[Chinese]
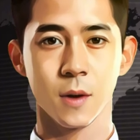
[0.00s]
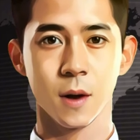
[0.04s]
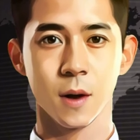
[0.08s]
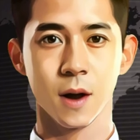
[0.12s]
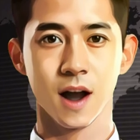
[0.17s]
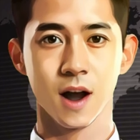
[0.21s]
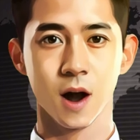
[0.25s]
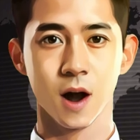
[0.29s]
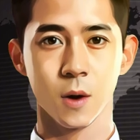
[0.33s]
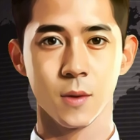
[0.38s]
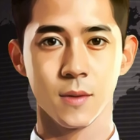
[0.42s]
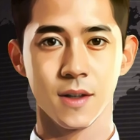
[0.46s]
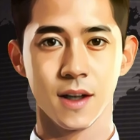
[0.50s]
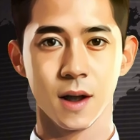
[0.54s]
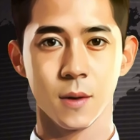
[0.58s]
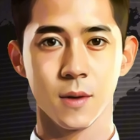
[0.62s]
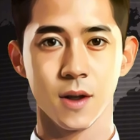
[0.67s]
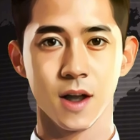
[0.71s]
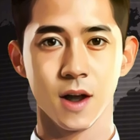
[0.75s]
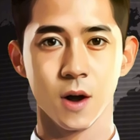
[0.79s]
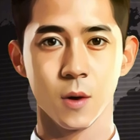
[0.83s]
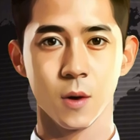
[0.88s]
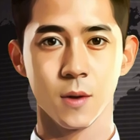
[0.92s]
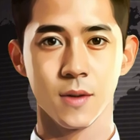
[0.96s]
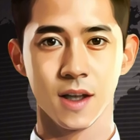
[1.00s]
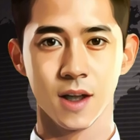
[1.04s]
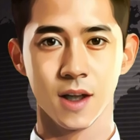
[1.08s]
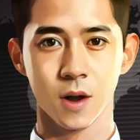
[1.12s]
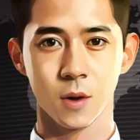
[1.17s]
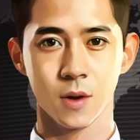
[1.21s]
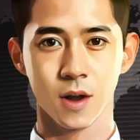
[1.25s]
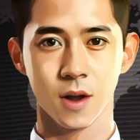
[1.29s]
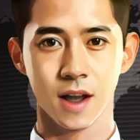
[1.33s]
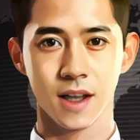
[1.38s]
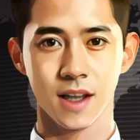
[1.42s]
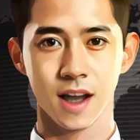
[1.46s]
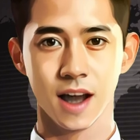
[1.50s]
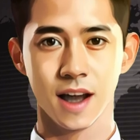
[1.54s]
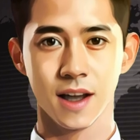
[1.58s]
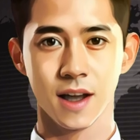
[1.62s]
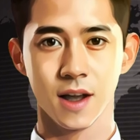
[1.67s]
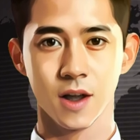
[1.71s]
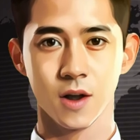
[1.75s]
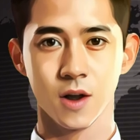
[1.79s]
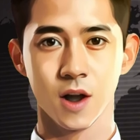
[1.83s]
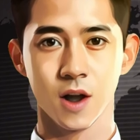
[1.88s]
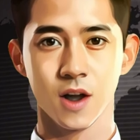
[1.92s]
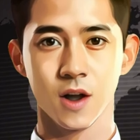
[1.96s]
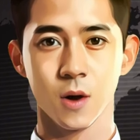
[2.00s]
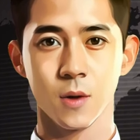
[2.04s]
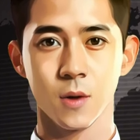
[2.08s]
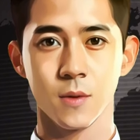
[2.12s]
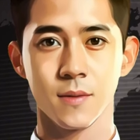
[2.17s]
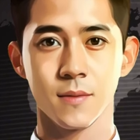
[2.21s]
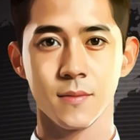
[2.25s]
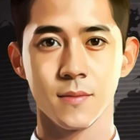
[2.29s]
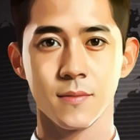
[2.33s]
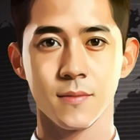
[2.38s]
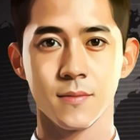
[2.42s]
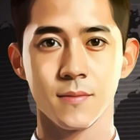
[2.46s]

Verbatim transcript: 盘后交易或利用 T+0 制度。